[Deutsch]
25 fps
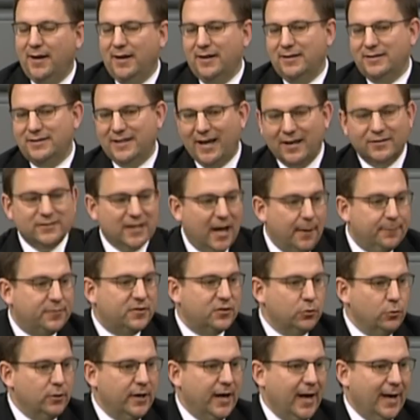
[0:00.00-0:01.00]
Das
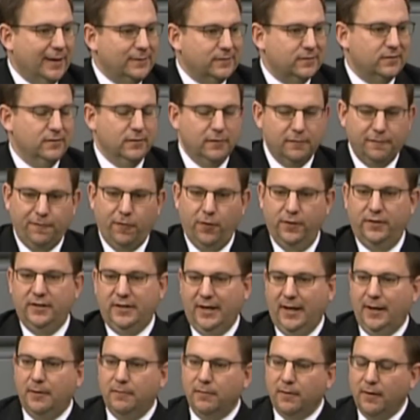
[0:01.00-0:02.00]
abzugrenzen von
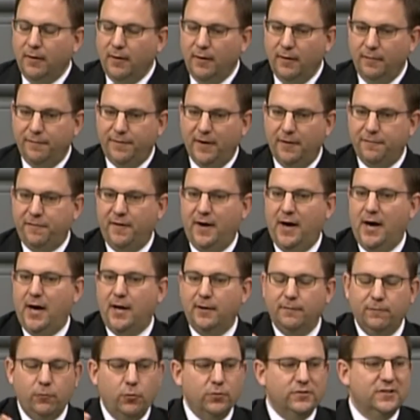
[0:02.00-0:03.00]
den
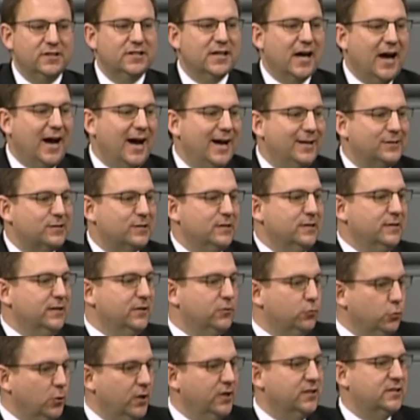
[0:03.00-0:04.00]
Verfahren, wo sich Einzelne
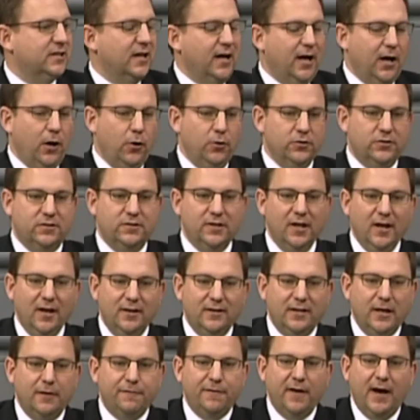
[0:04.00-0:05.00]
durchaus
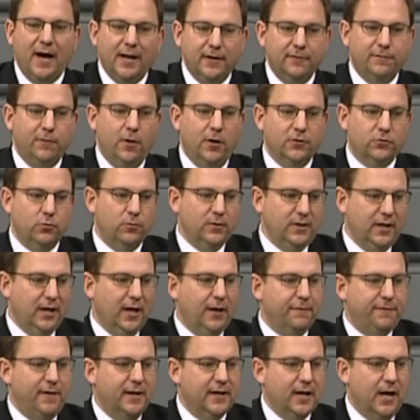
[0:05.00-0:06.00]
der Verantwortung
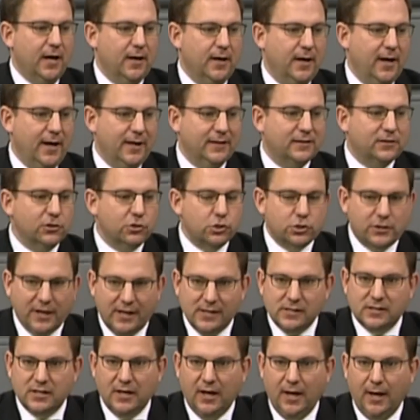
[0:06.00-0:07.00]
ihrer Vergangenheit
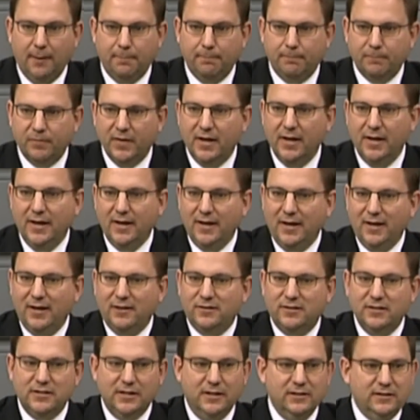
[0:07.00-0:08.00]
gestellt haben,
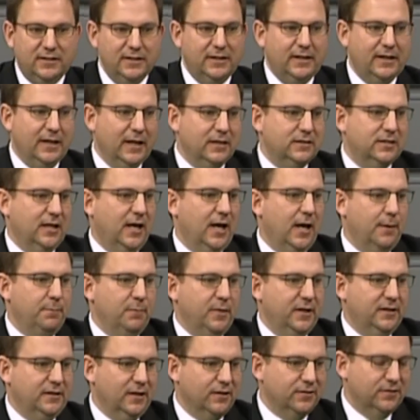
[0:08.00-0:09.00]
sich integriert haben
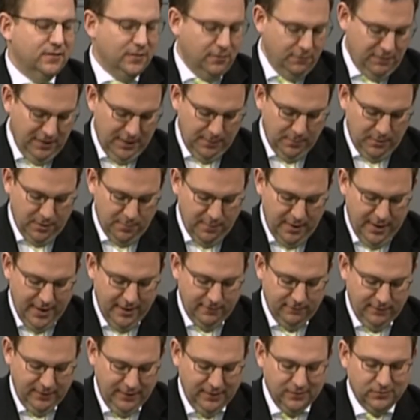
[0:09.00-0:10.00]
in das
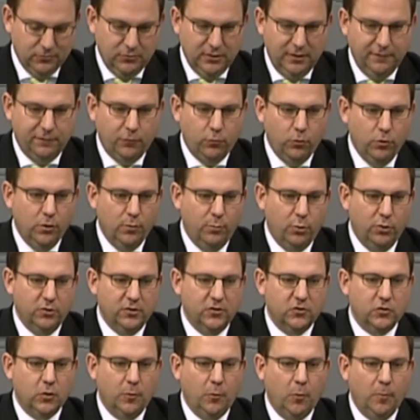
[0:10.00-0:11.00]
Gemeinwesen und die frühe
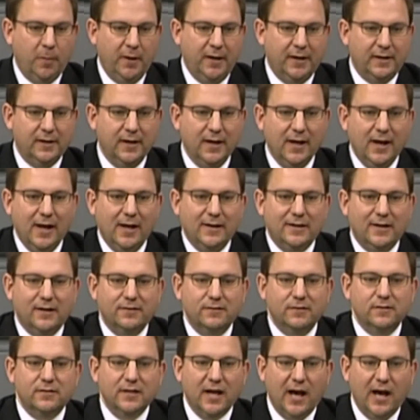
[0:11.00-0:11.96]
Bundesrepublik, das ist